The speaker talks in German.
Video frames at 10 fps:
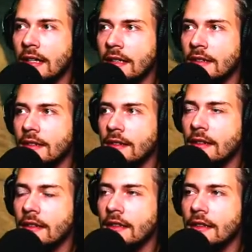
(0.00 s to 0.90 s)
eigentlich.
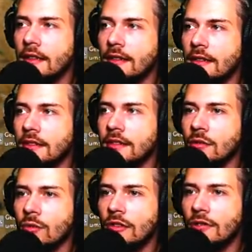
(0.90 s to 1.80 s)

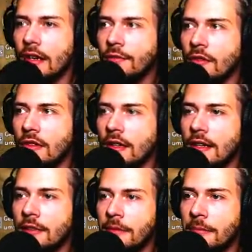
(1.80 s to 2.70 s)
So, ich werfe uns hier
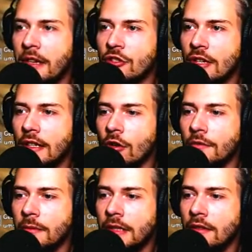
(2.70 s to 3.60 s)
gleich mal ein paar
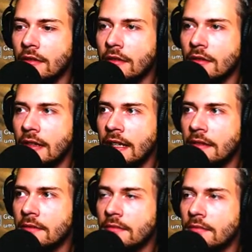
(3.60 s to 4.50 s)
Steinhaufen hin. Hä?
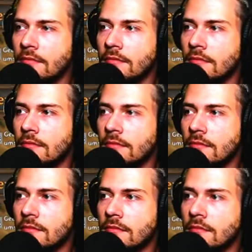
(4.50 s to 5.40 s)

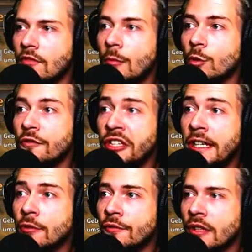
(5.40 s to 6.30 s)
Wir haben nur
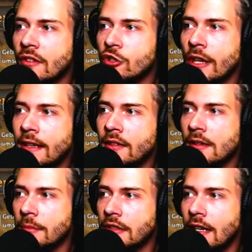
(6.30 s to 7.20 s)
44 Steine
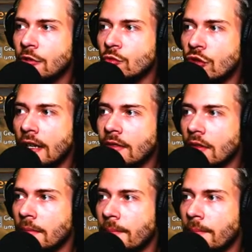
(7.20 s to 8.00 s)
gesammelt. Ach du Scheiße.